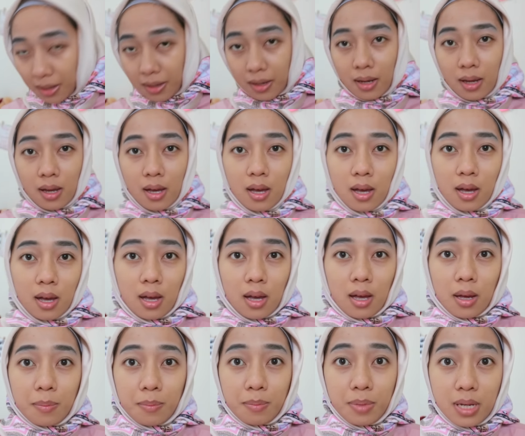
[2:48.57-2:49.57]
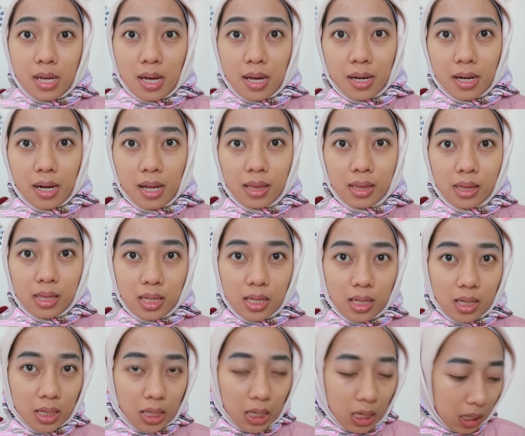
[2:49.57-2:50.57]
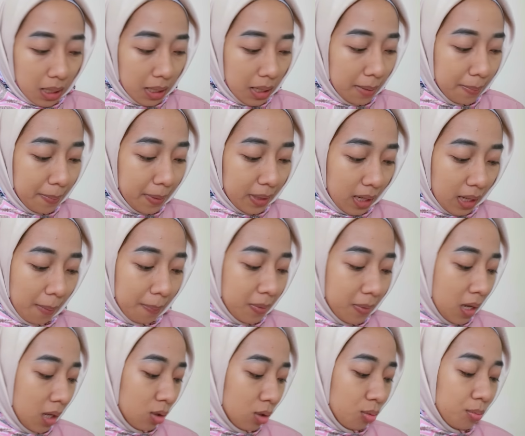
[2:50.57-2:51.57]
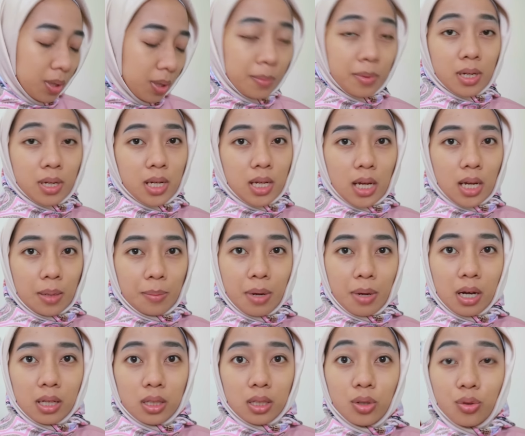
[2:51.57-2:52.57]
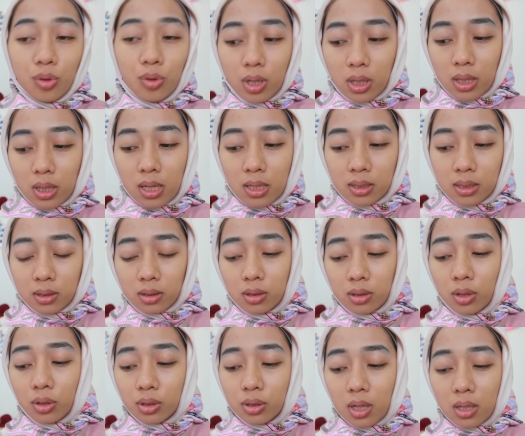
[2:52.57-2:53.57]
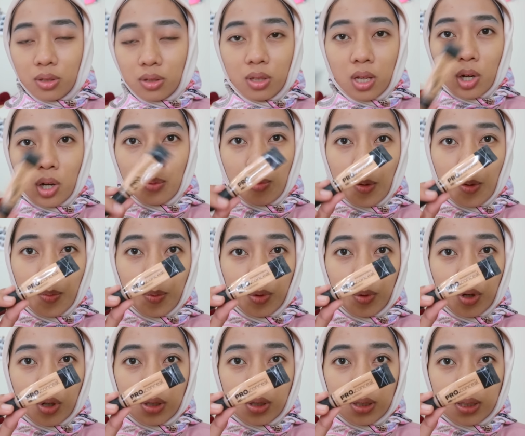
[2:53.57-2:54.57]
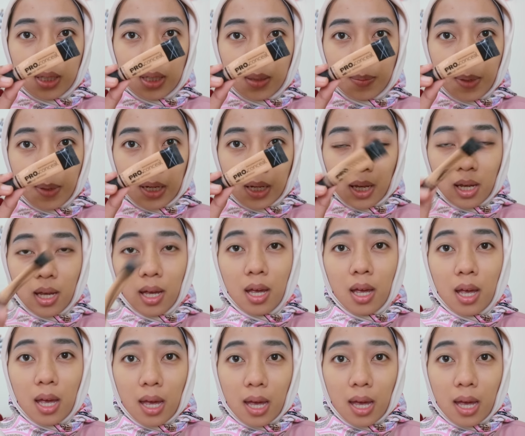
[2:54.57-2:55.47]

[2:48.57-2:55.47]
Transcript: karena biar nanti uh, eh, makeupnya itu benar-benar ringan banget di kulit nah terus selanjutnya aku mau konsil pakai